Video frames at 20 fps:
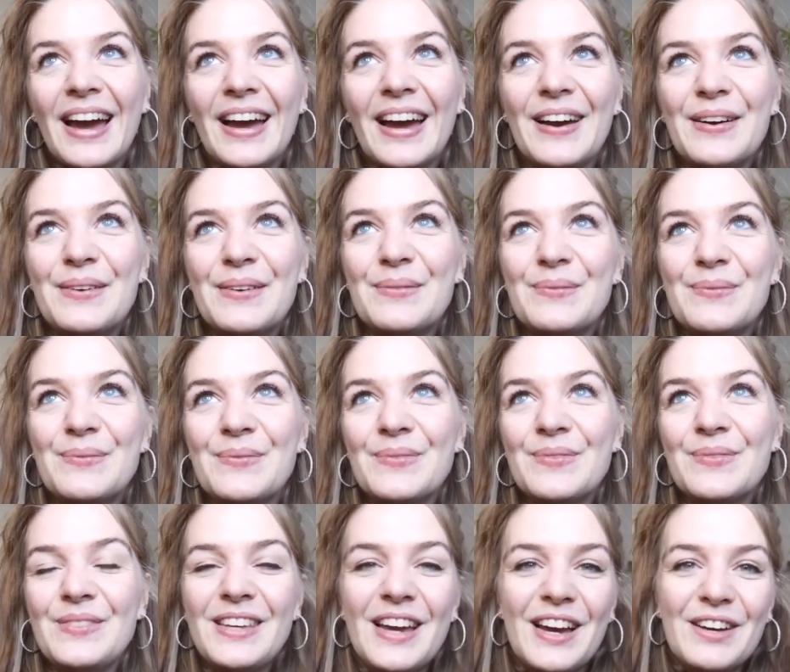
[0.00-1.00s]

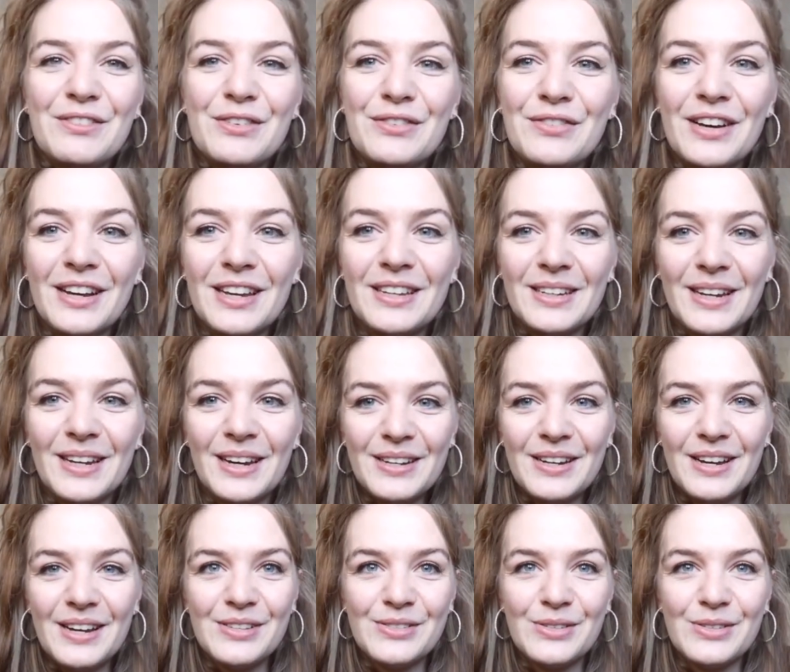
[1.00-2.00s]
Ähm, ja, wo fange ich an?
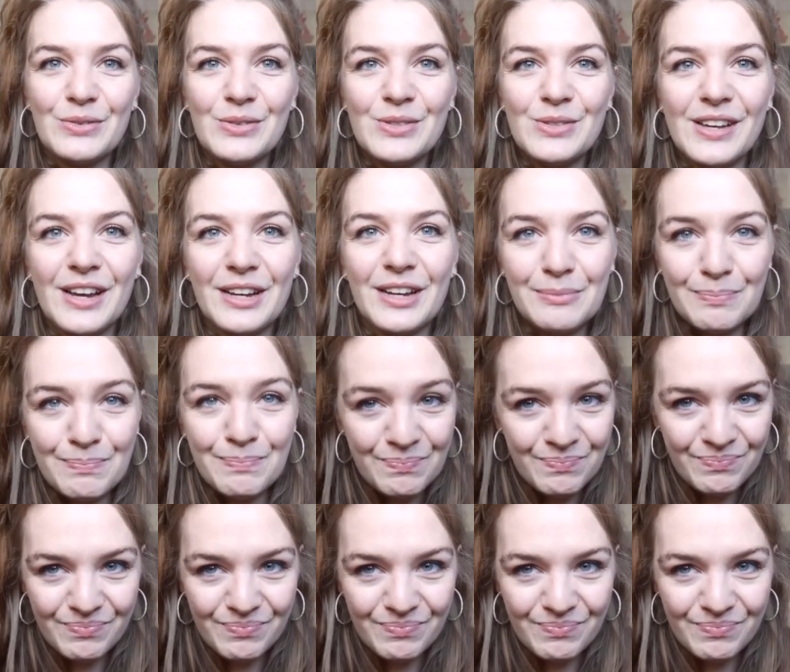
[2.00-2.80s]
Also ich würde sagen,